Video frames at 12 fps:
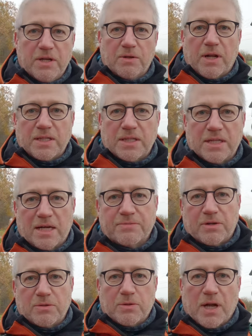wieder und hat sie nicht
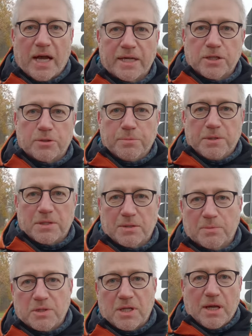einfach nur da reingeschmissen
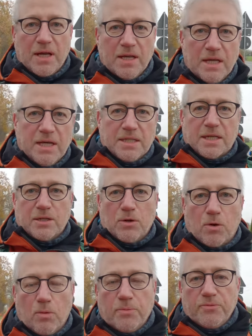und muss da drin
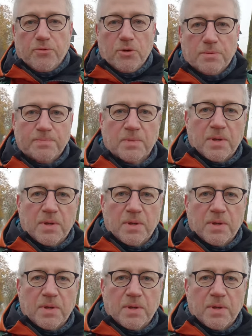rumwühlen.